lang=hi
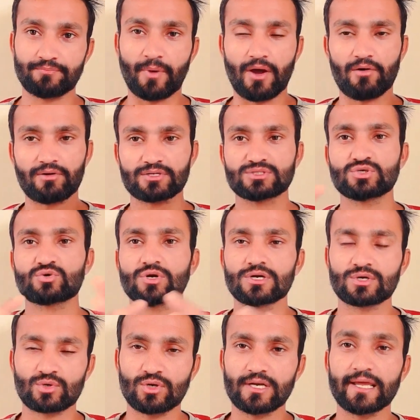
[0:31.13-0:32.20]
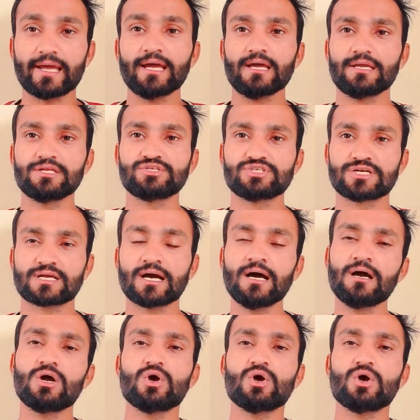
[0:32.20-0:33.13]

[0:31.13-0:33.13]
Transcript: पावर जो कंट्रोल है इंजन का